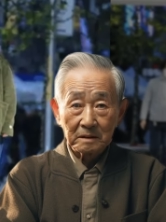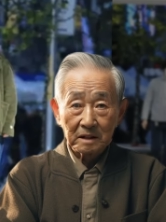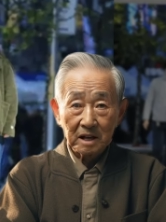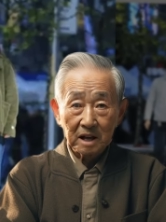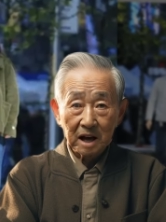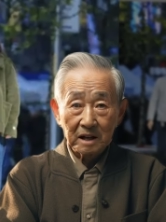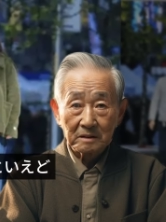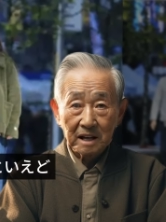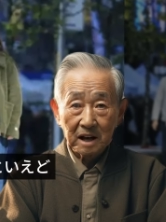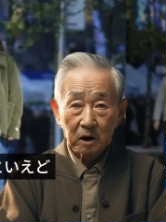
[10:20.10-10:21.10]
確かに
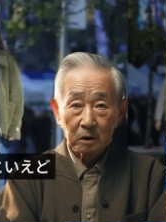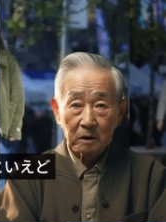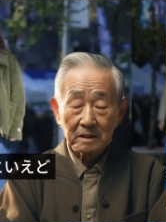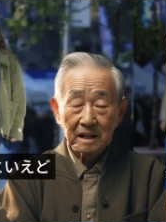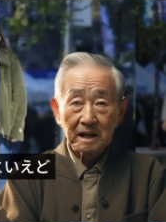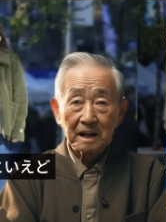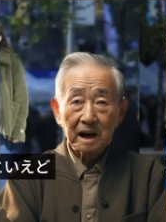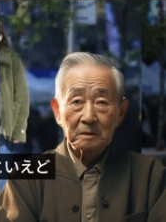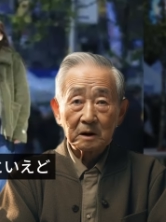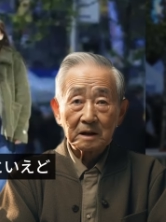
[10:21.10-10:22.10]
二人の交際期
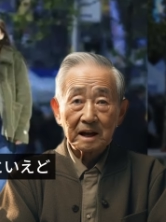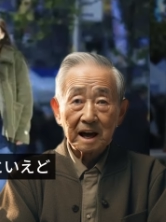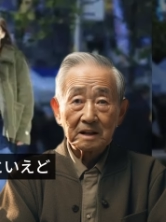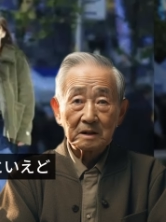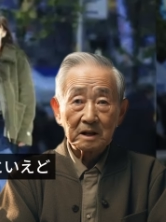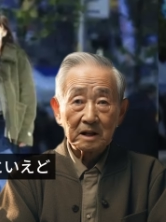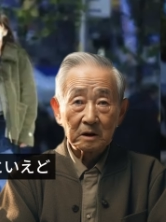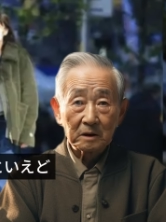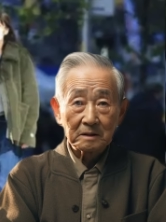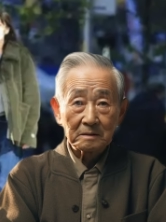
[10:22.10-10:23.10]
間は長いといえ
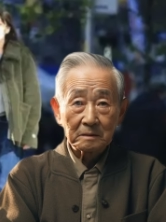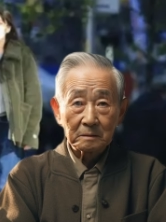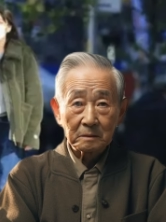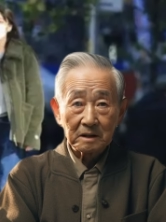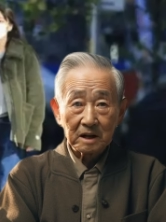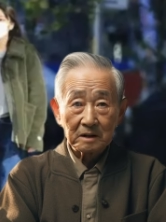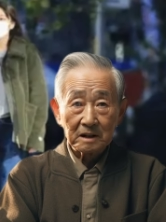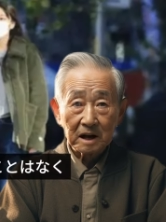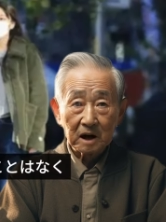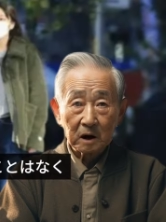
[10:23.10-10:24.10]
ど、もちろ
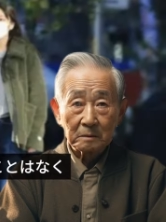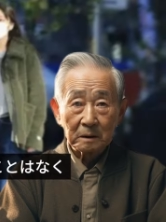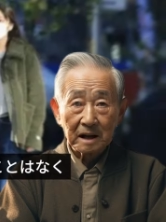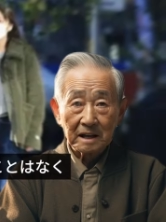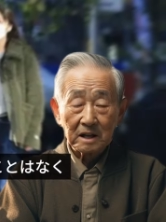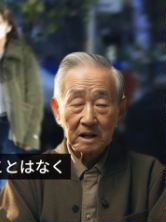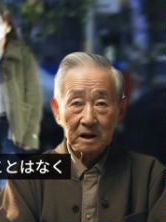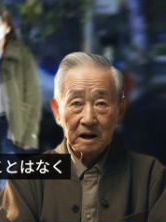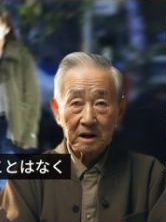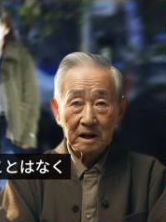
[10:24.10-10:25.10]
ん結婚前に一
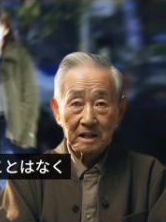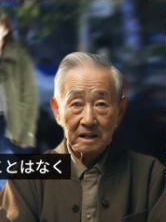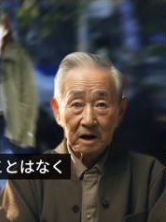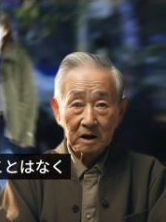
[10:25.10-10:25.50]
緒に暮らした